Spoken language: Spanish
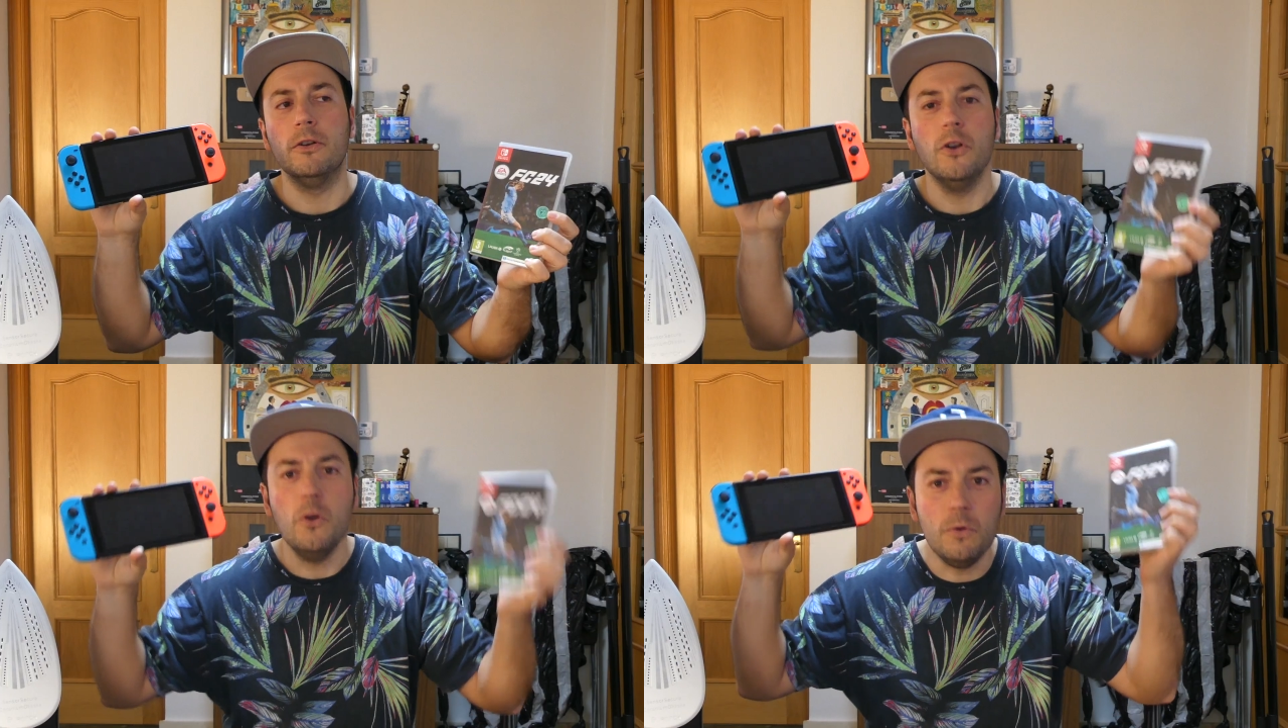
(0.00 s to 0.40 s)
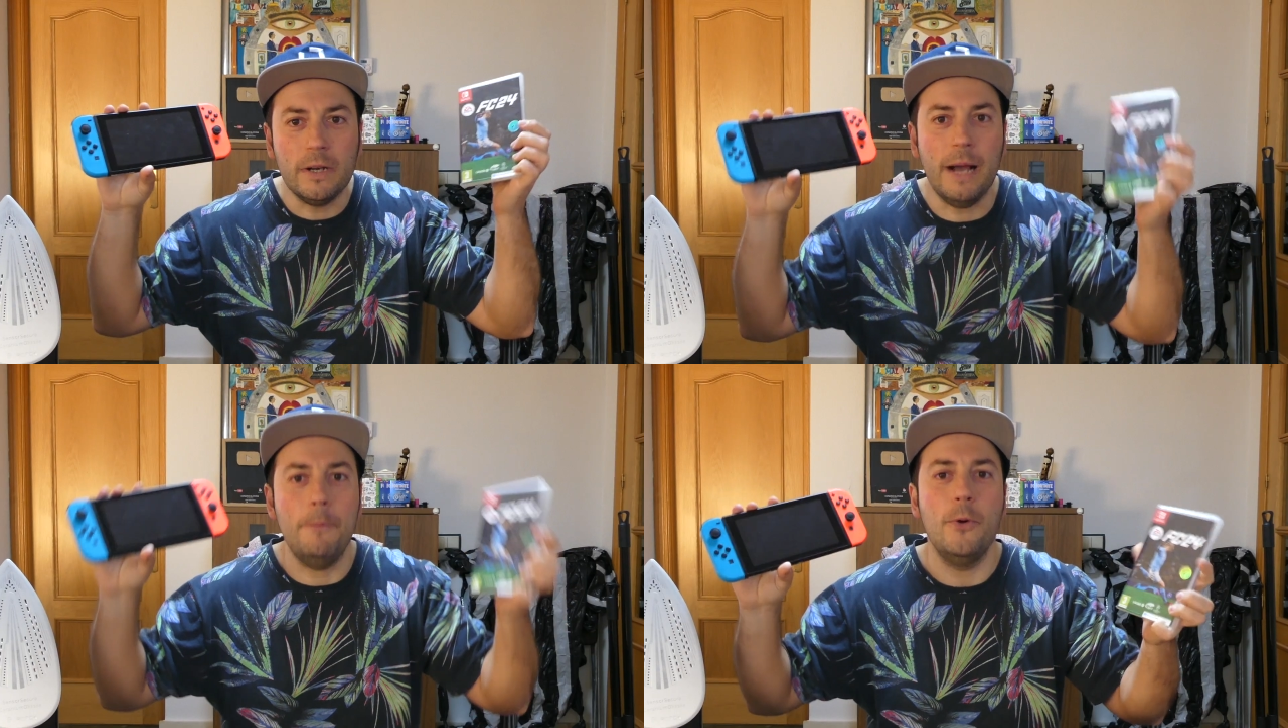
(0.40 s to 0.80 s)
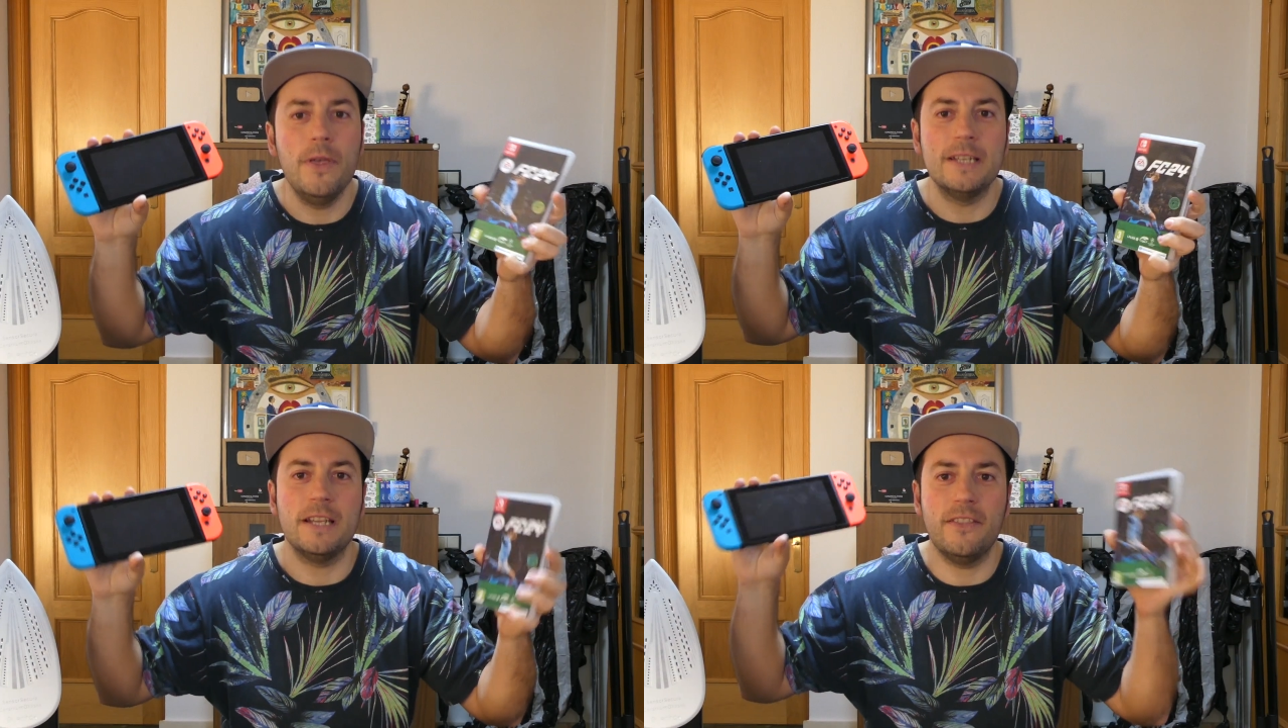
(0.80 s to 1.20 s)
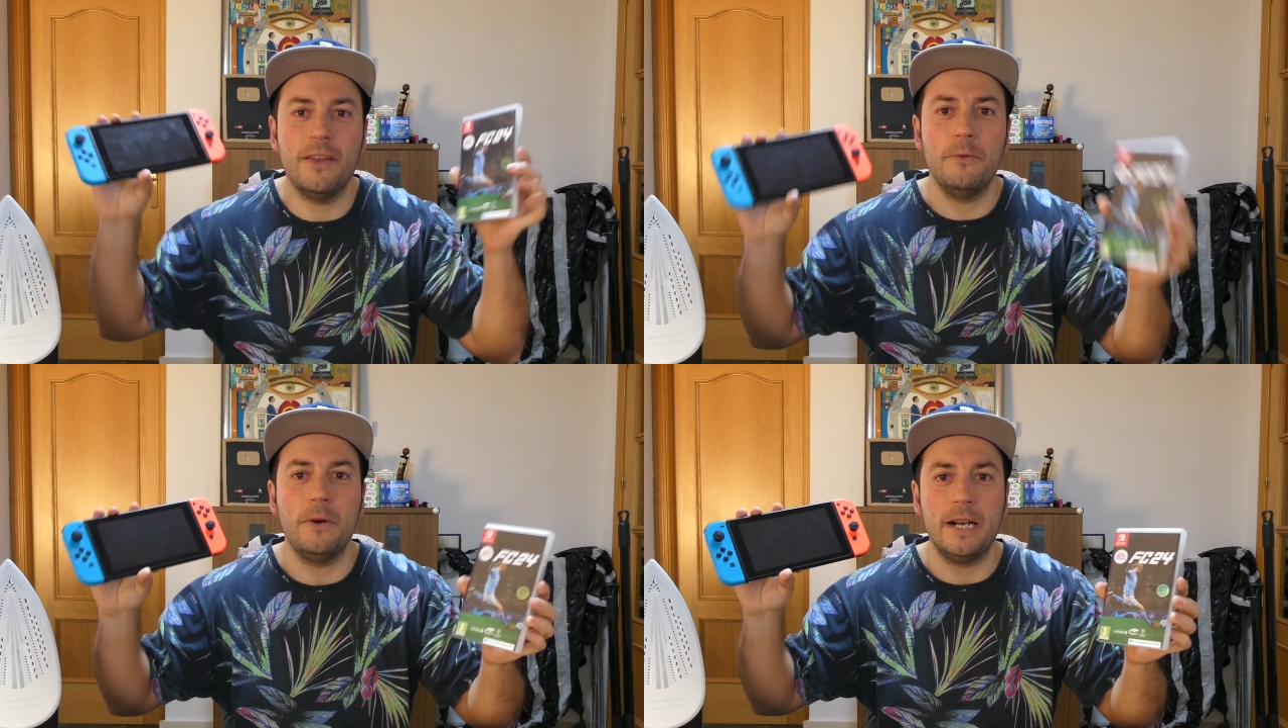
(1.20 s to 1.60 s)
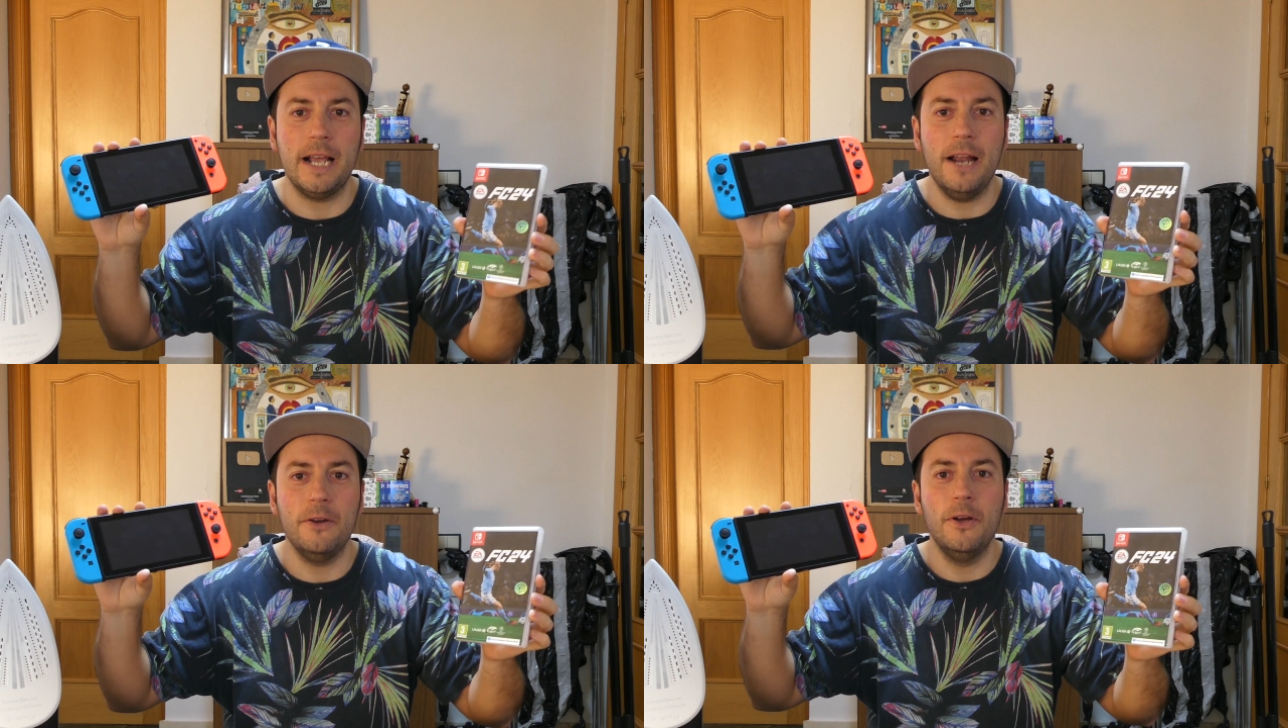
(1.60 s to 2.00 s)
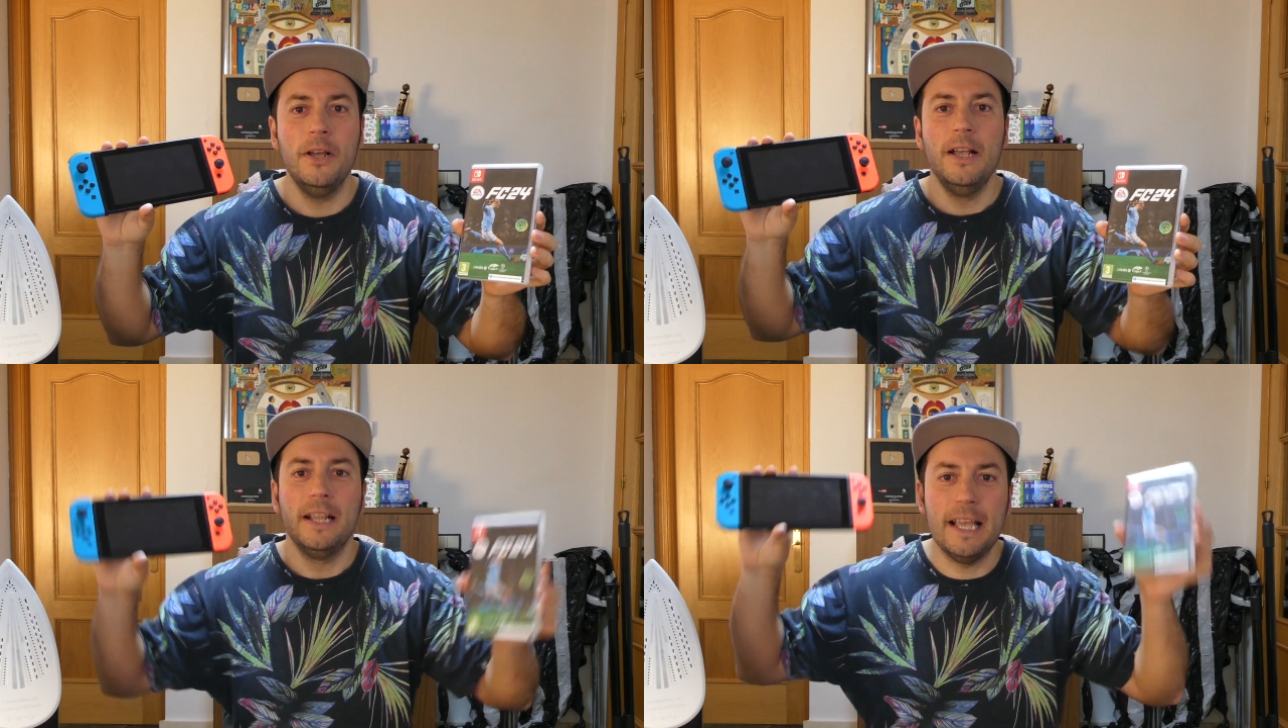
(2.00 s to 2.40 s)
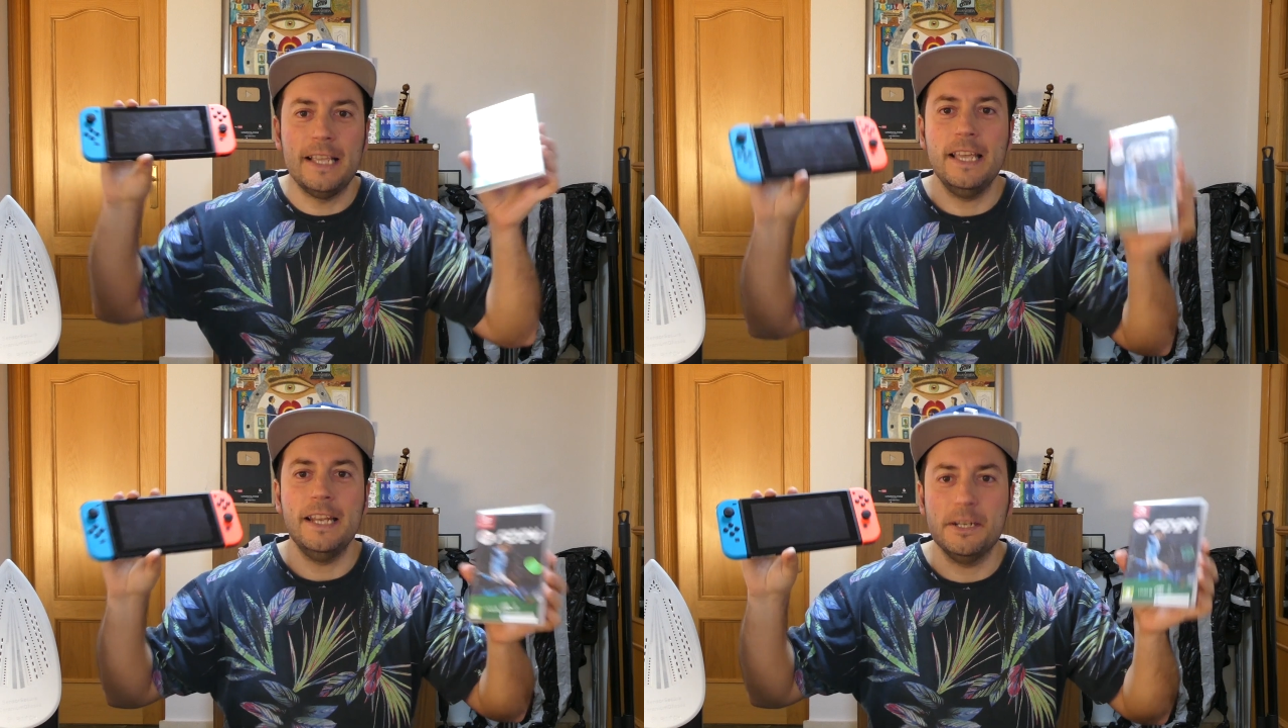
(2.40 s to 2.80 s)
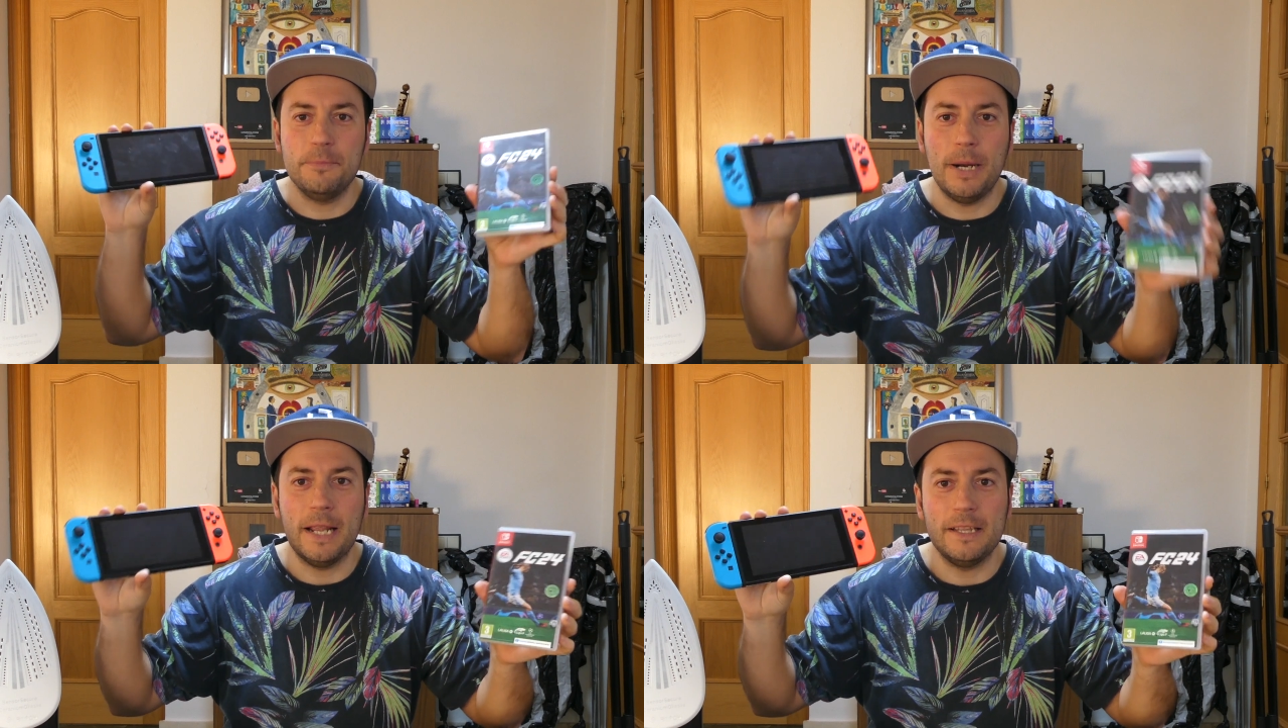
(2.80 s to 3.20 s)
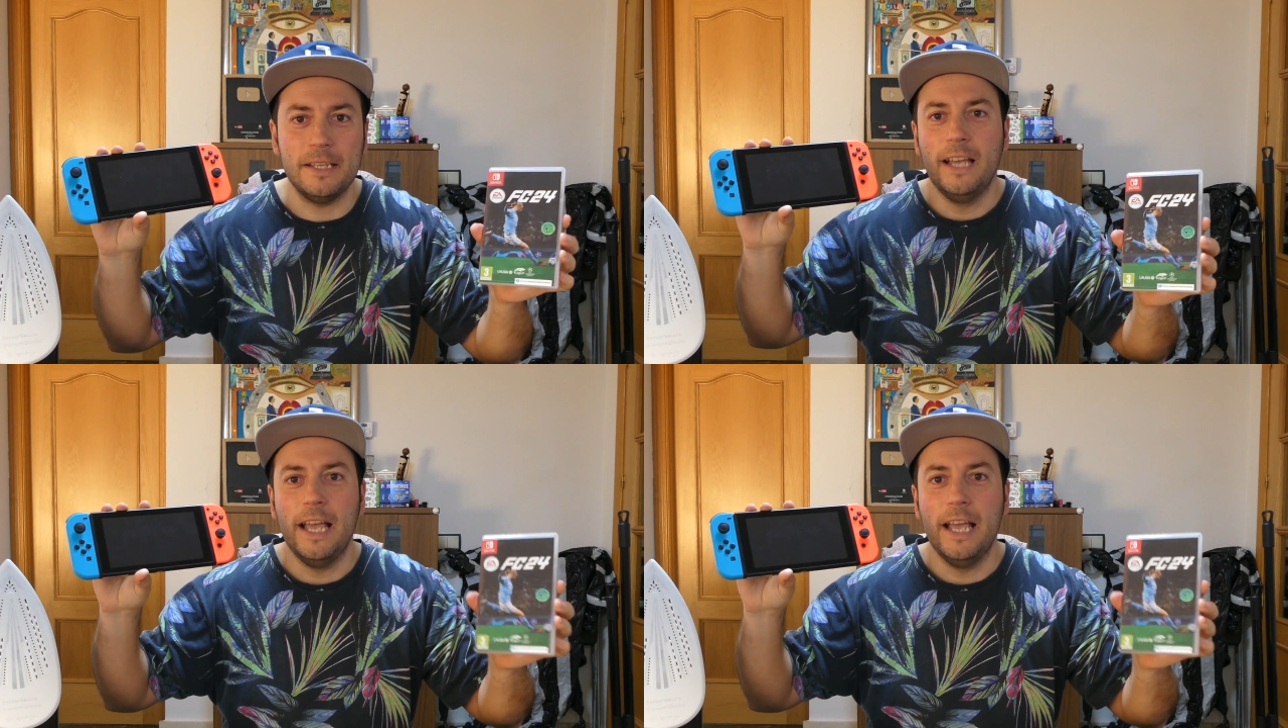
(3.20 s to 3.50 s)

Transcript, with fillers: nunca puedes hacer un regalo que quieres para ti.